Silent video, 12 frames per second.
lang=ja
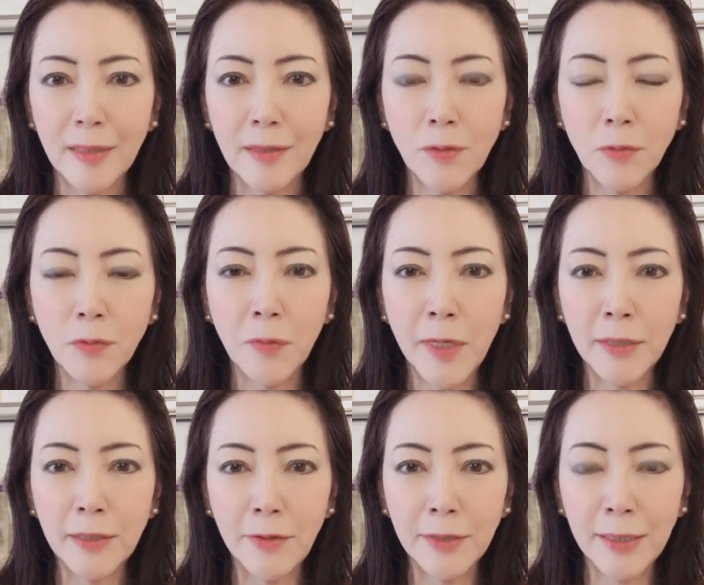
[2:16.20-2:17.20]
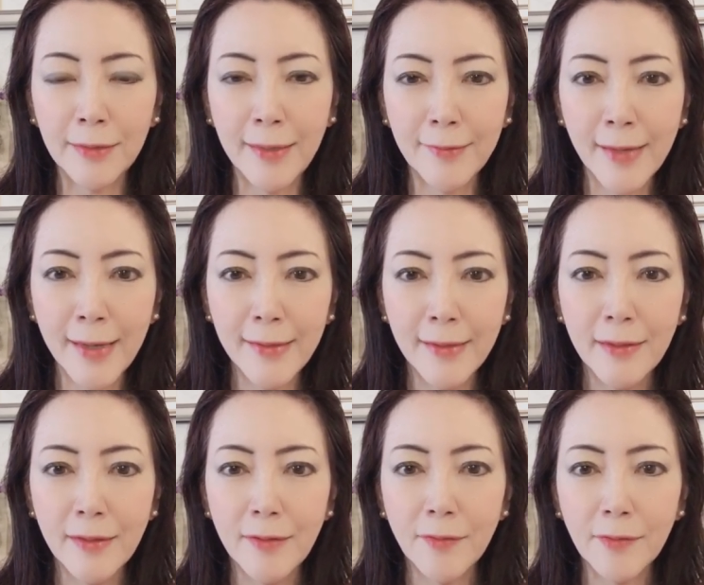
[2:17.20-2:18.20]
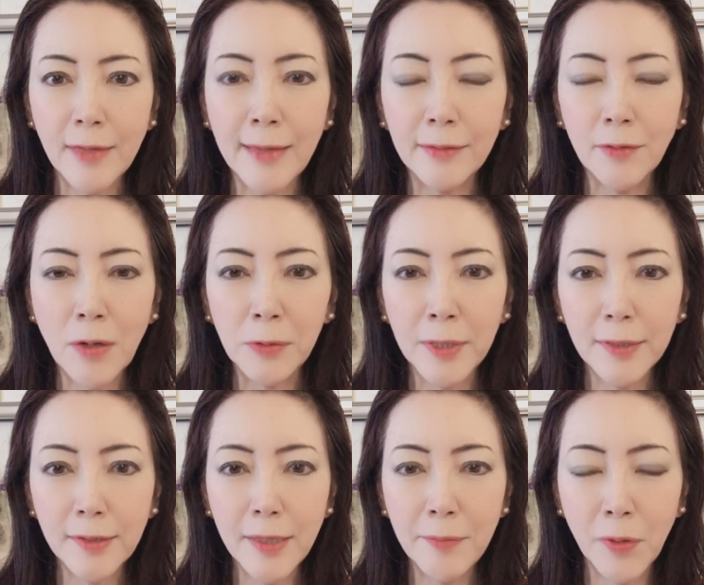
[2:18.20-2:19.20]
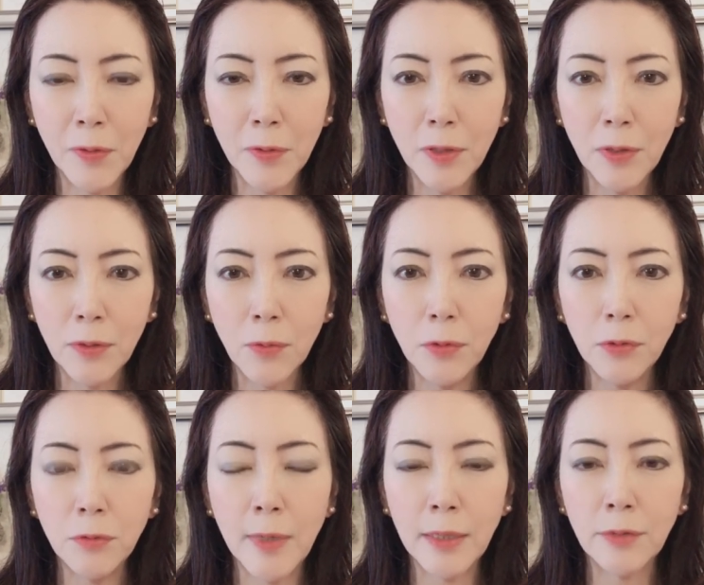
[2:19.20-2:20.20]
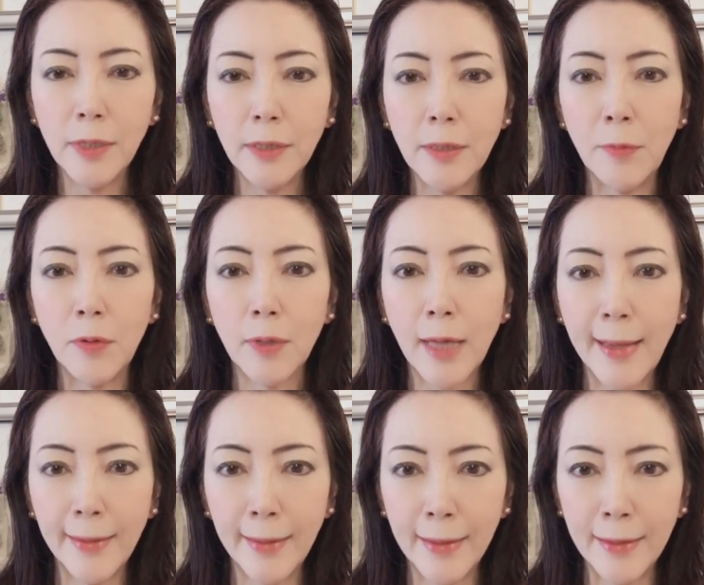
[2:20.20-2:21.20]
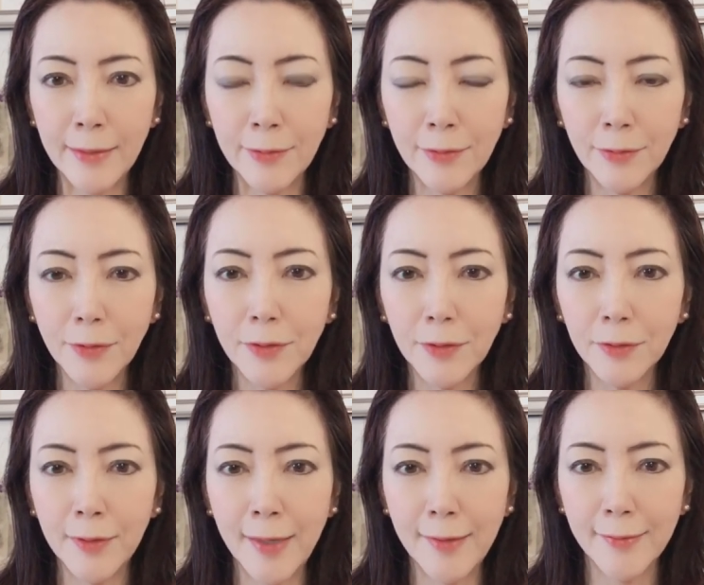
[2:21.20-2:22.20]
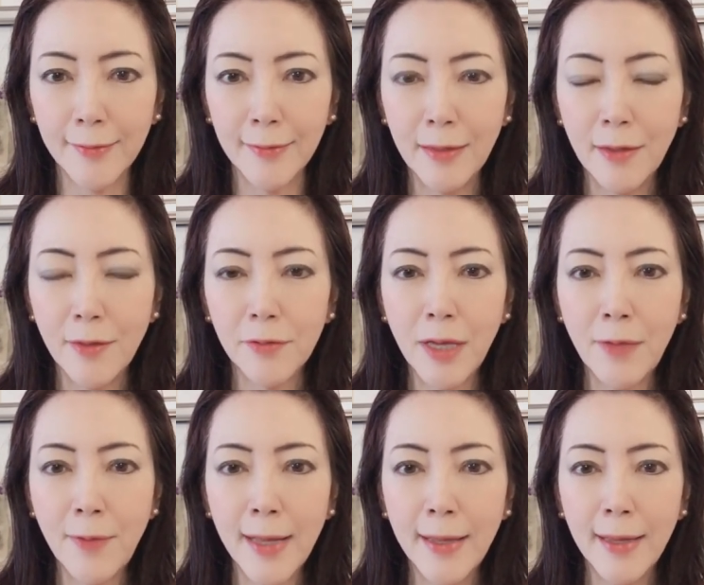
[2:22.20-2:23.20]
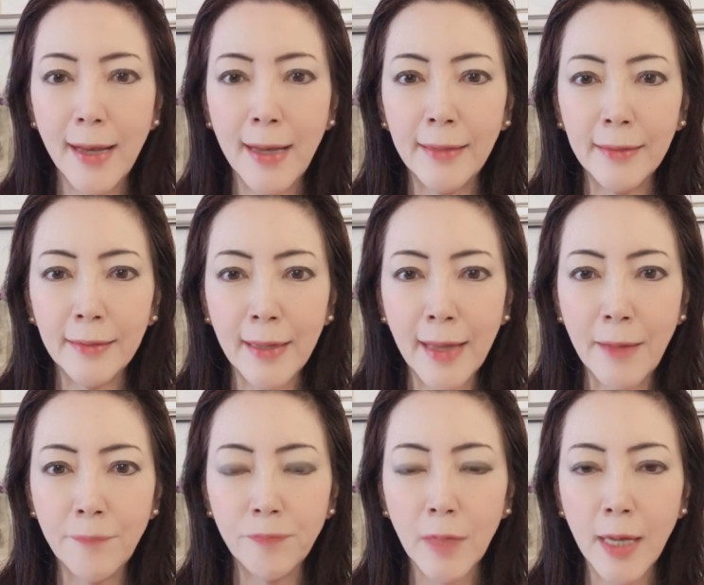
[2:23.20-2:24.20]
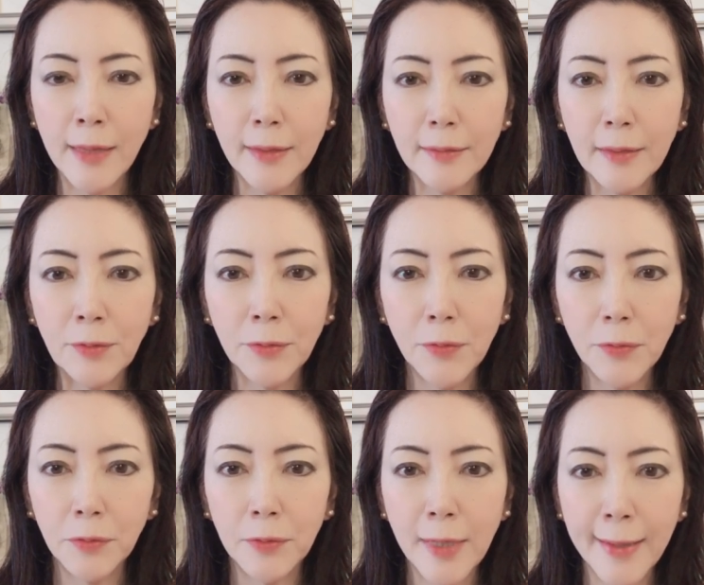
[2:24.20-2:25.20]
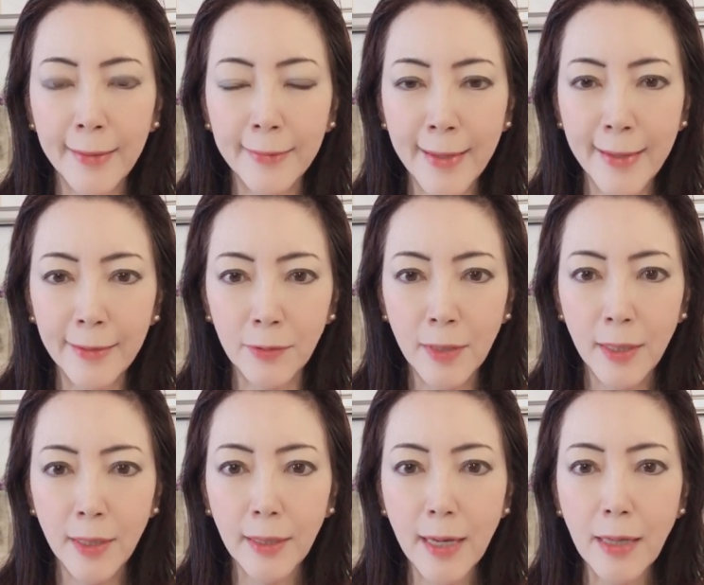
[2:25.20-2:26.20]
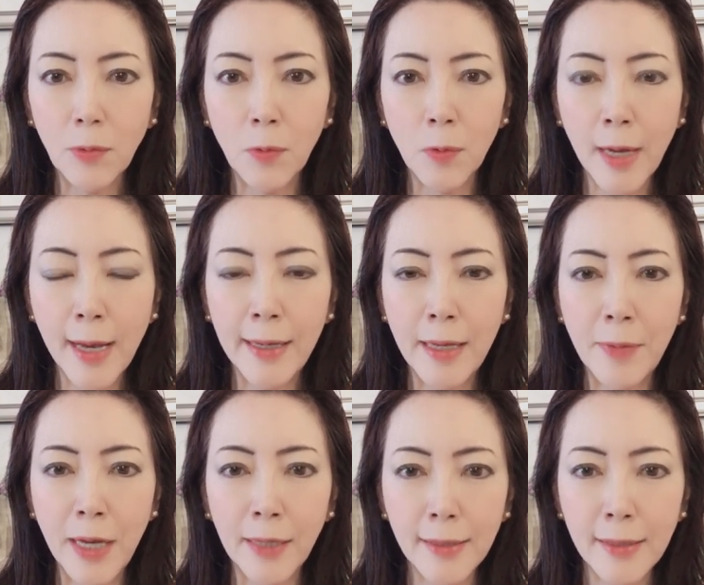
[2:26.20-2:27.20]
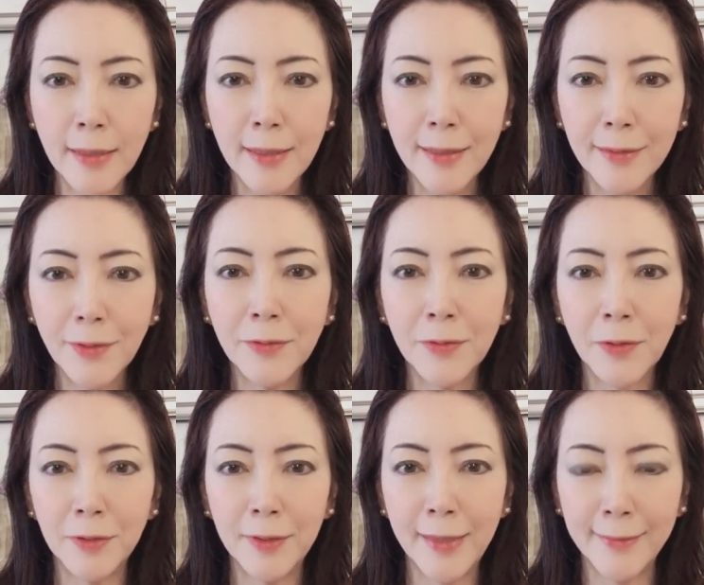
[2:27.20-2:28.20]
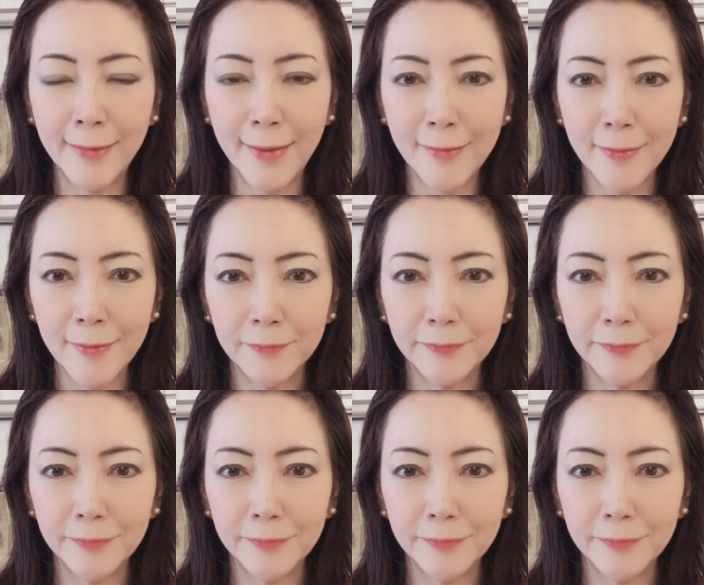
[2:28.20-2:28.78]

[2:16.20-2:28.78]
よく覚えておいてくださいスタートが同じでもゴールはいくらでも変えられるということですそれはあなたがあなたの脳の中にある過去を変えればいいということなんです